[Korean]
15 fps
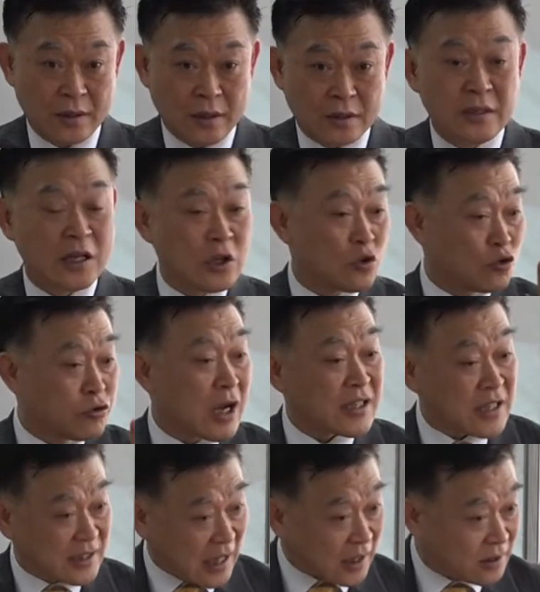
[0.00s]
근데 이 두
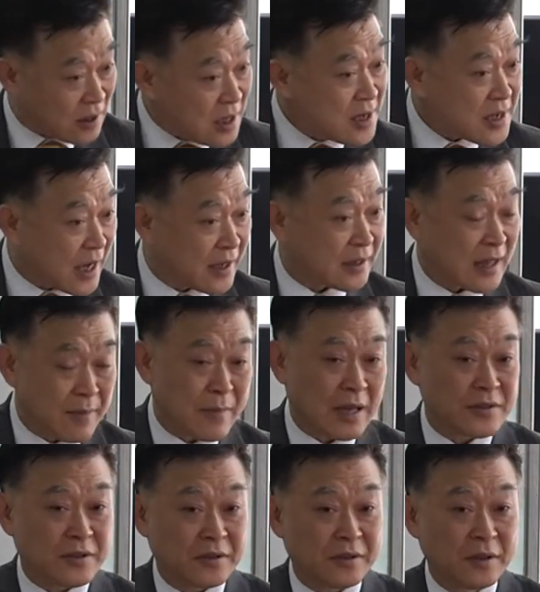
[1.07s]
가지가 다 틀린 게 아니에요. 다
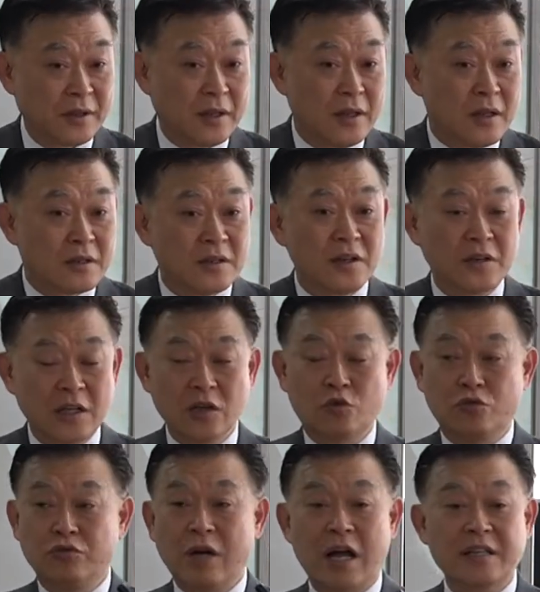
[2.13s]
맞아요. 그래서 이
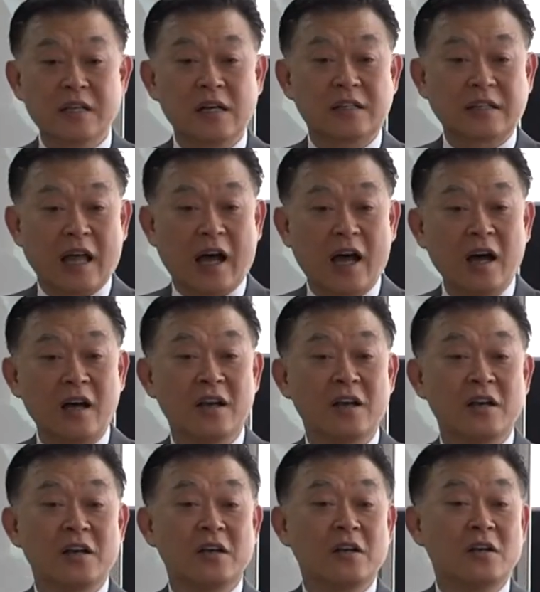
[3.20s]
두 가지를 다
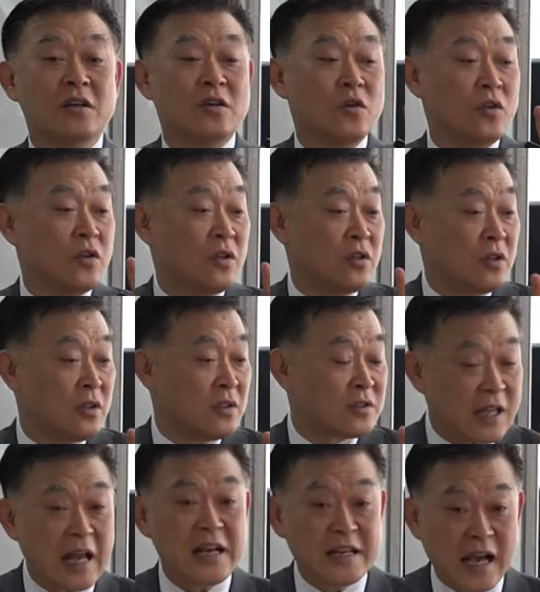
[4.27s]

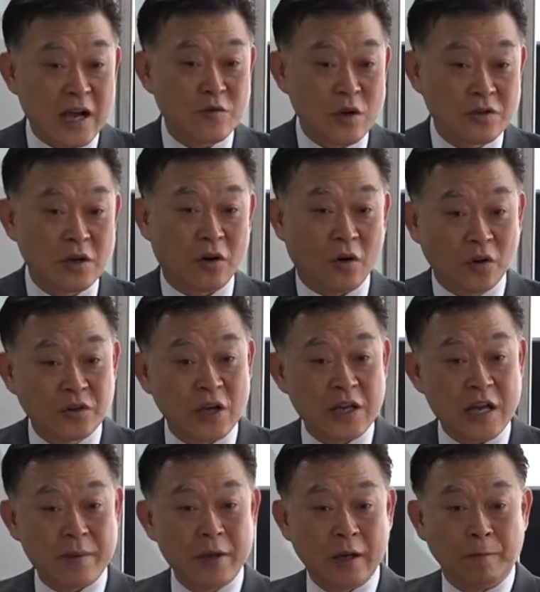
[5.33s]
살게 하기 위해서 어떻게
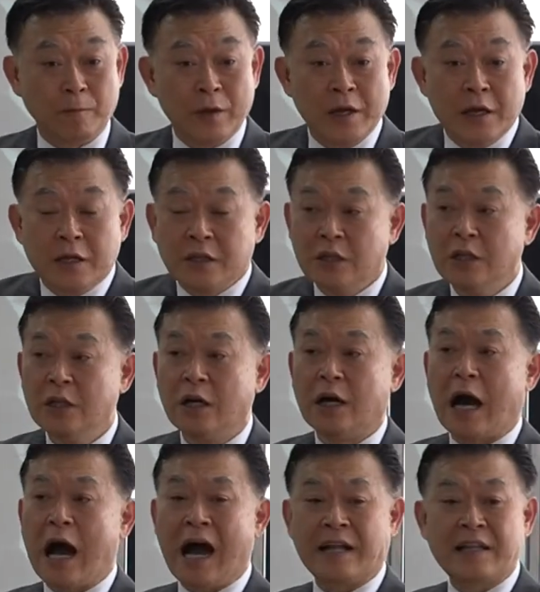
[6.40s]
했냐면 그
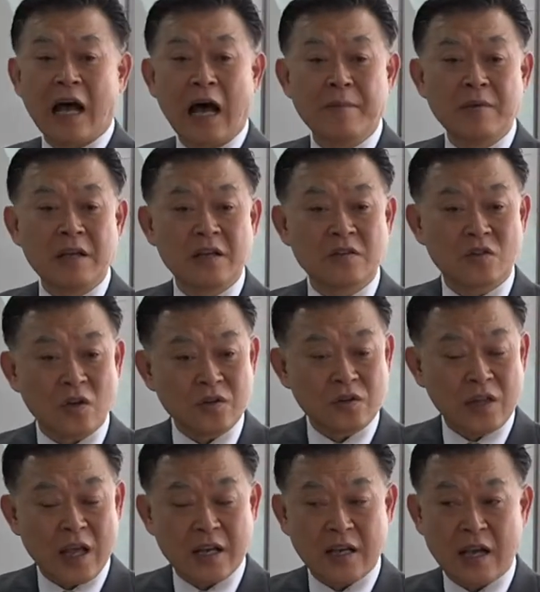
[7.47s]
아담이
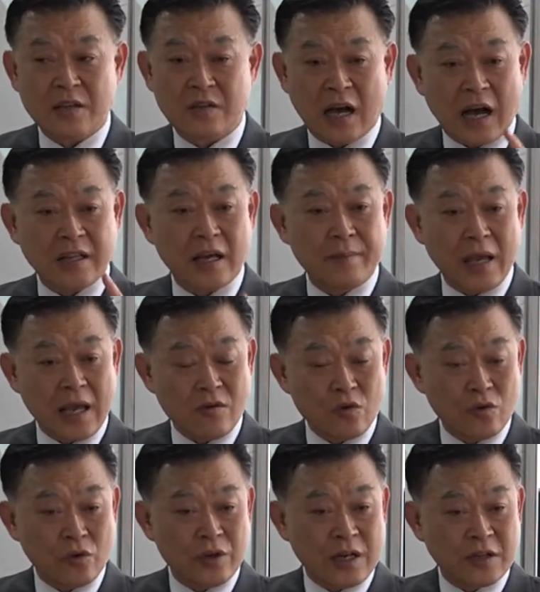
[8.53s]
선택해서 아담의
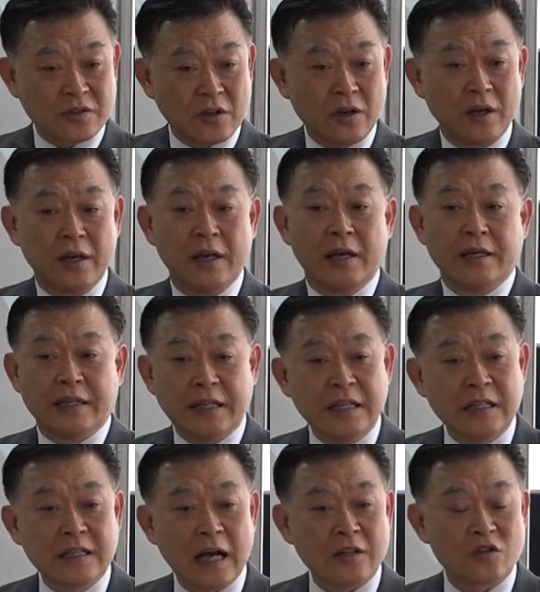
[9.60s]
행위로 인해서
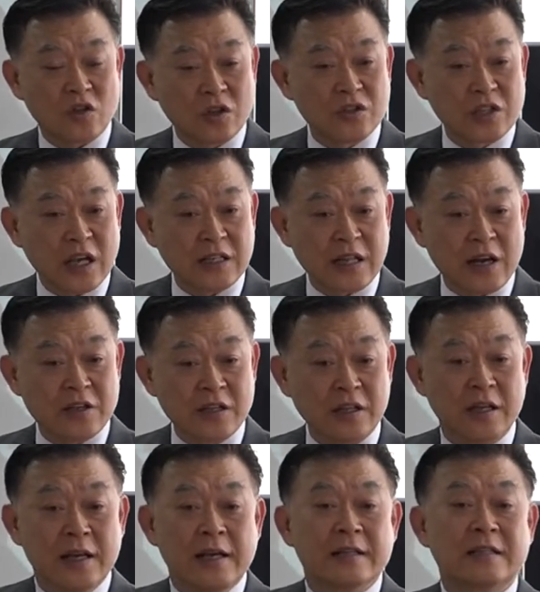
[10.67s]
인간 전체에 내려진
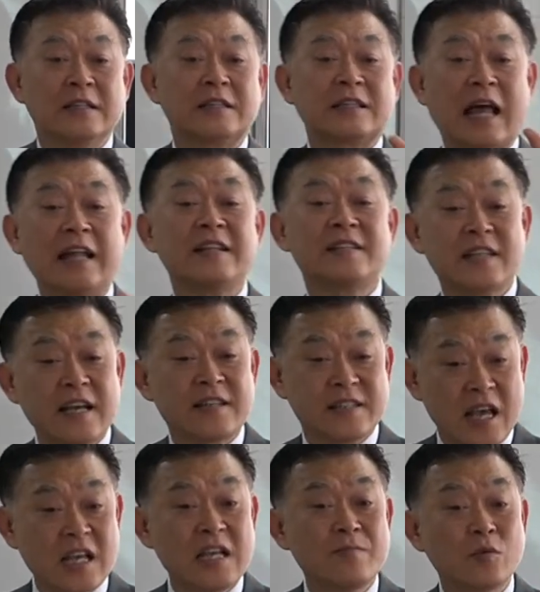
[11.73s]
그 단체
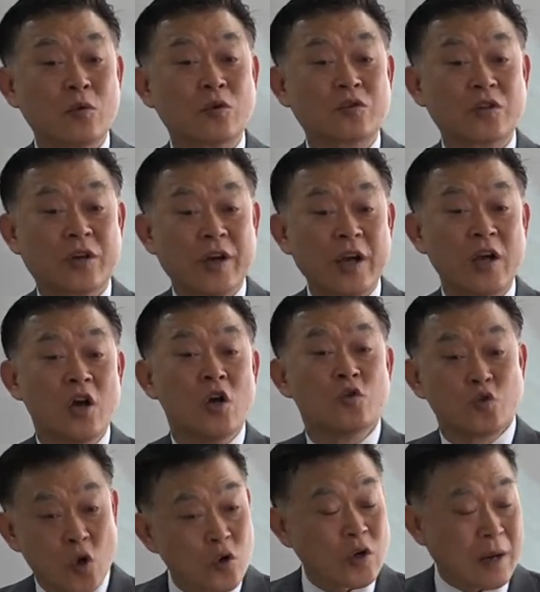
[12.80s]
책임으로서의
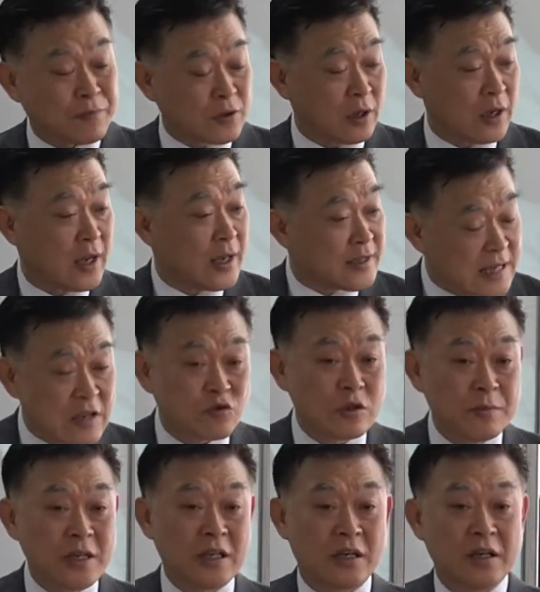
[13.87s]
죄값을
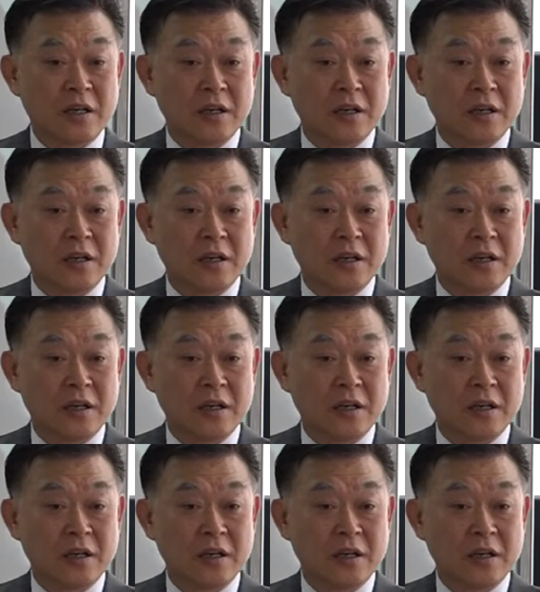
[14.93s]
예수님이